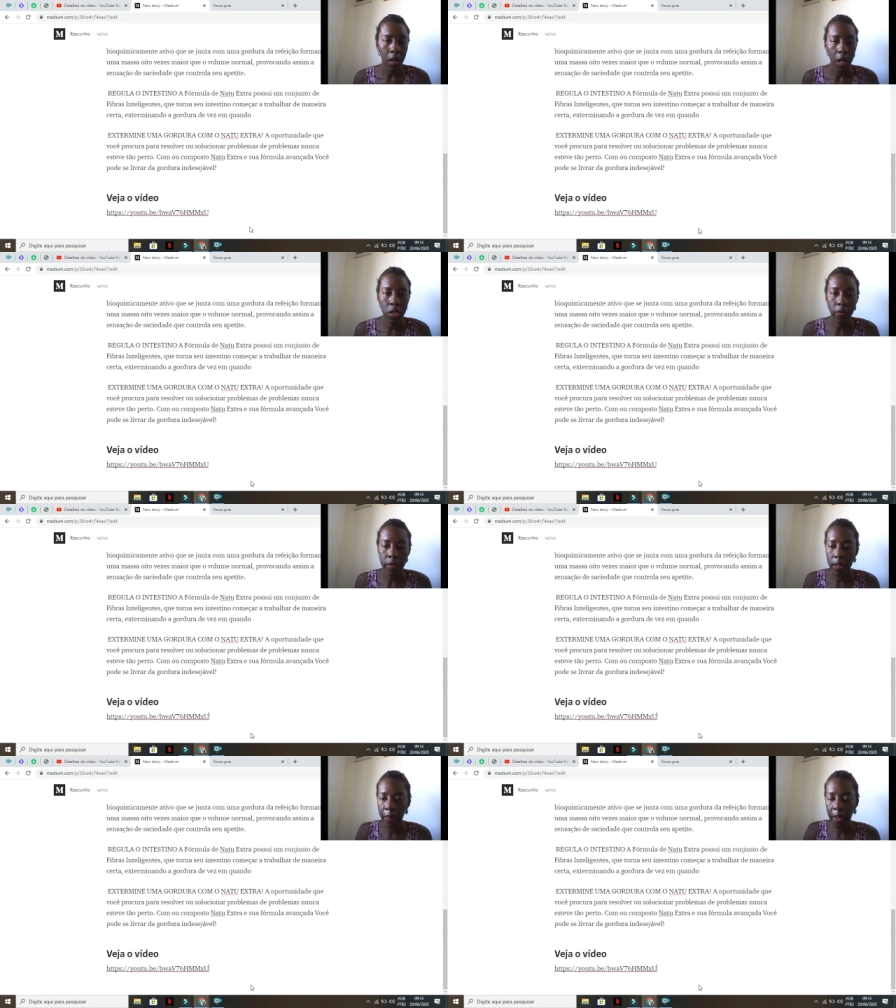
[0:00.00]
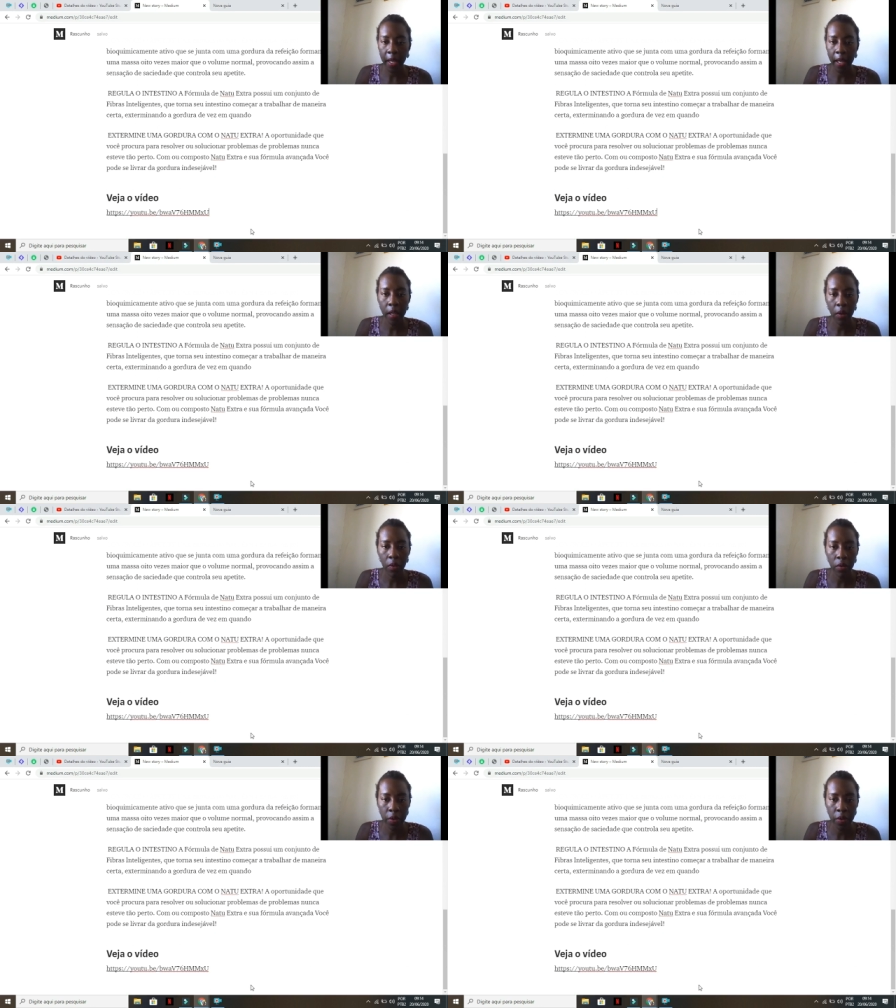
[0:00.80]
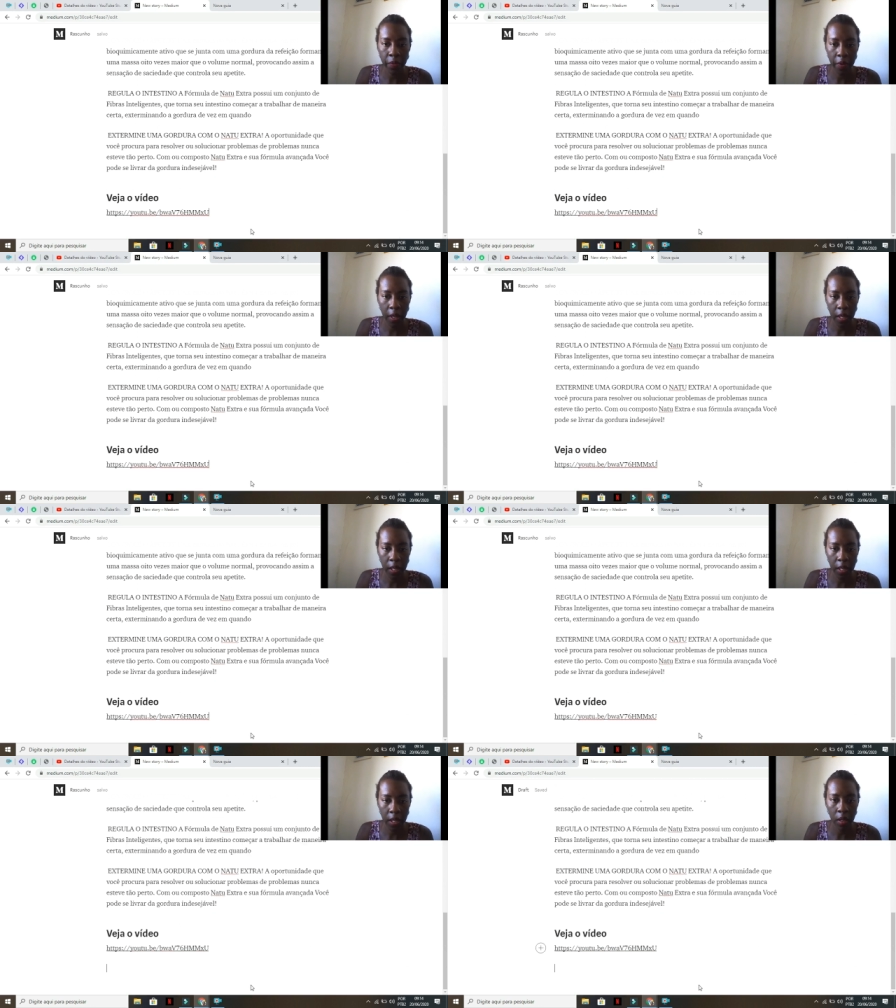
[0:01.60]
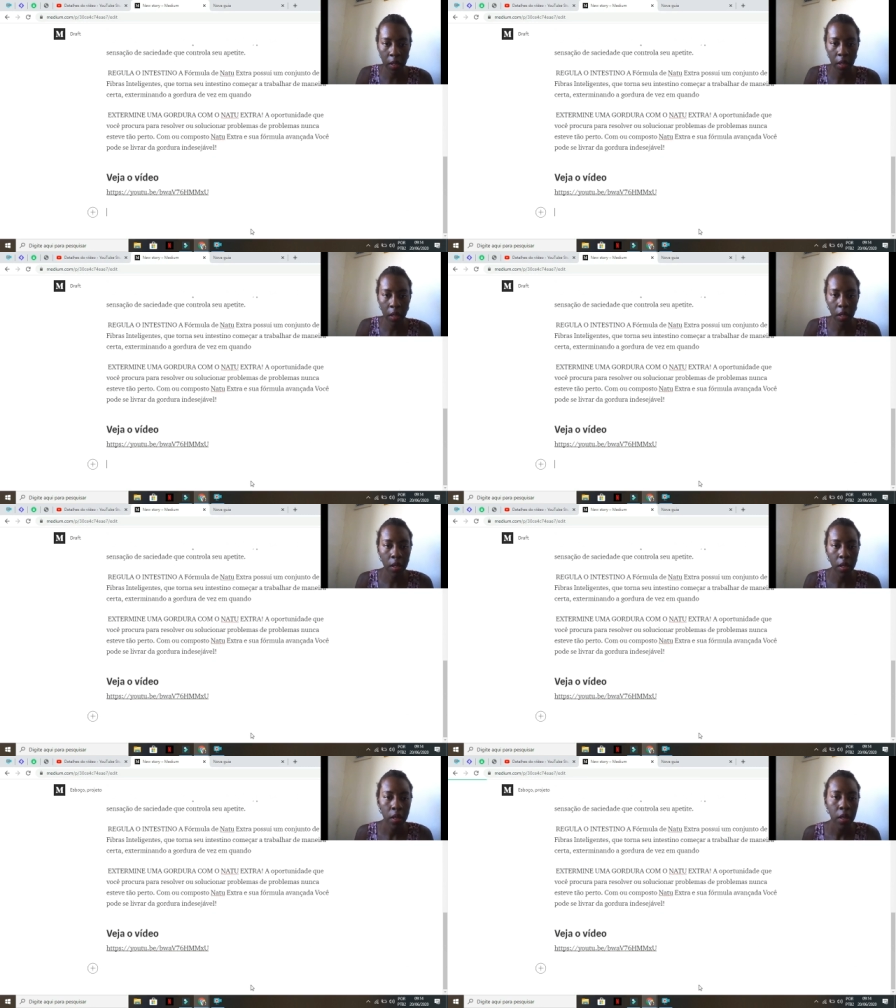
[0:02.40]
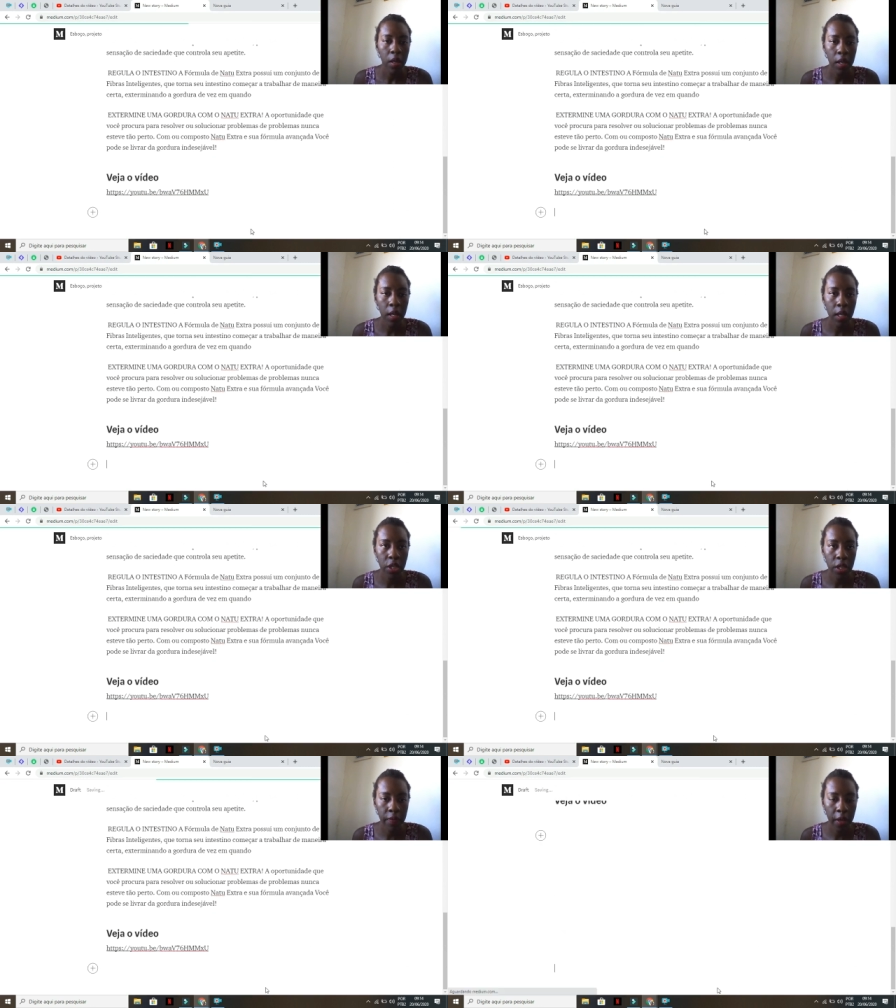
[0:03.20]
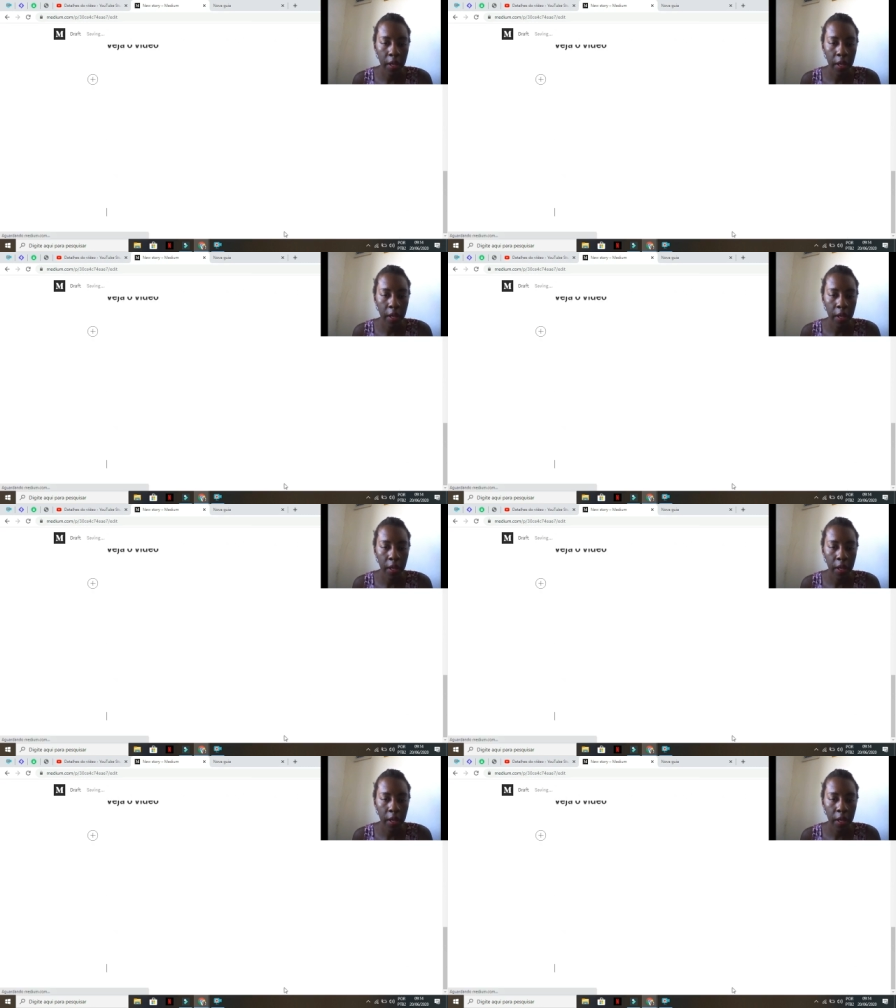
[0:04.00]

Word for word: é só você pegar, dar Ctrl V aqui e ele já vai